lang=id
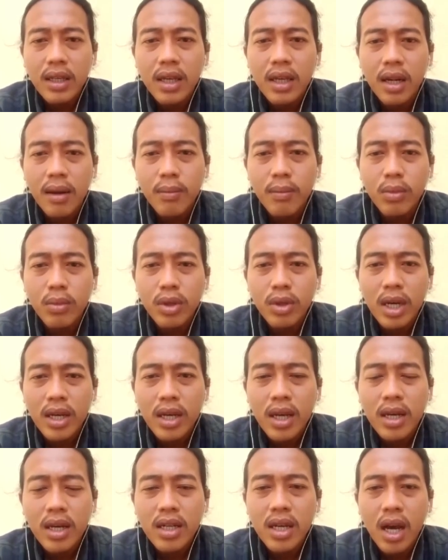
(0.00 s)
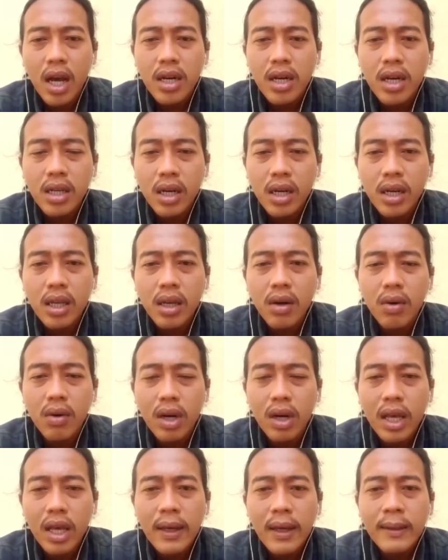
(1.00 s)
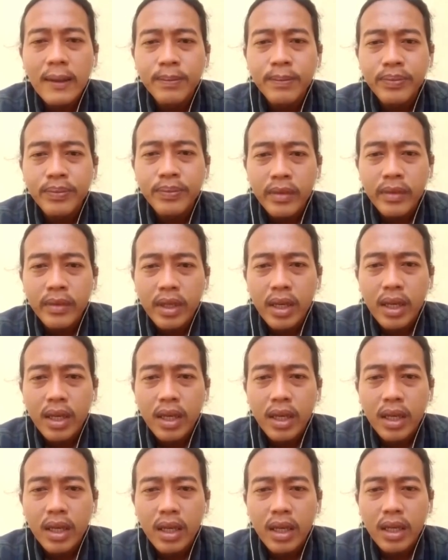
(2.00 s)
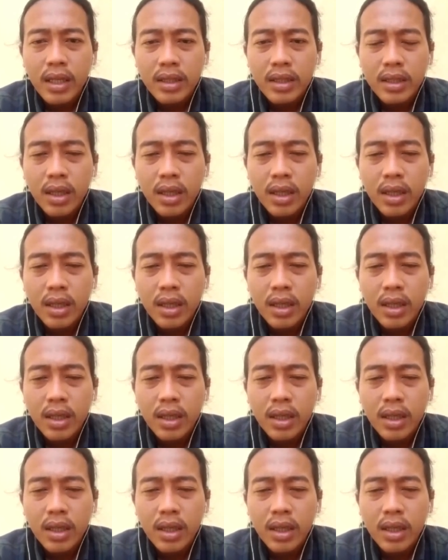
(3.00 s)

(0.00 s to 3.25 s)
kirab budaya dihadiri oleh Eh, hmm.